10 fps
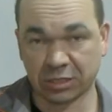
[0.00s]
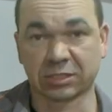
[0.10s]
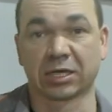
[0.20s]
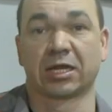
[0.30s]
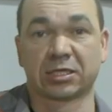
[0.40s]

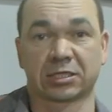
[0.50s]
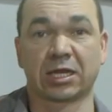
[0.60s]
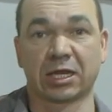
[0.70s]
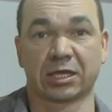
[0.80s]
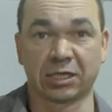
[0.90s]
искали,
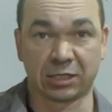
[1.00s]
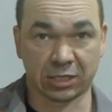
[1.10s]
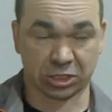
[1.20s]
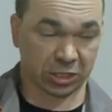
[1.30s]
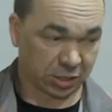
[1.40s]
искали и
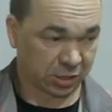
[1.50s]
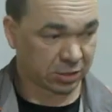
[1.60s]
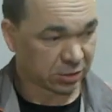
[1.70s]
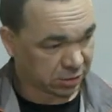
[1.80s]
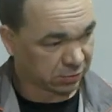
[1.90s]
нашли.
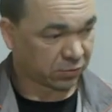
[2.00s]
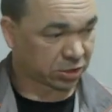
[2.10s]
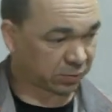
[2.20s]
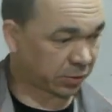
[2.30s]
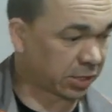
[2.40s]
Вот
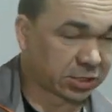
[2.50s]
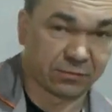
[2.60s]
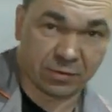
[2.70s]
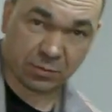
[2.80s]
сейчас покажем